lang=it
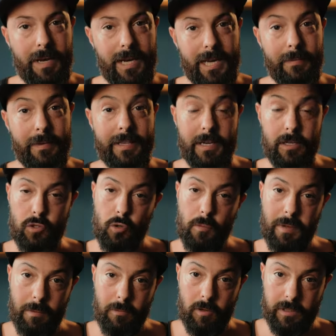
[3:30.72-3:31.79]
mm
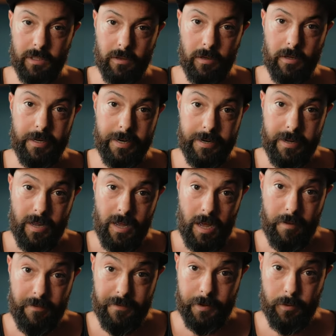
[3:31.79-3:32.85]
Super Multicoded
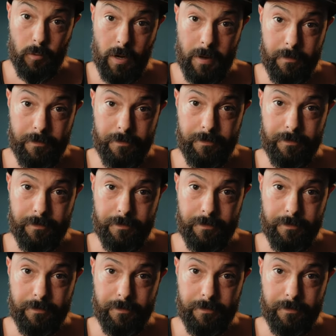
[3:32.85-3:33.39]
f2.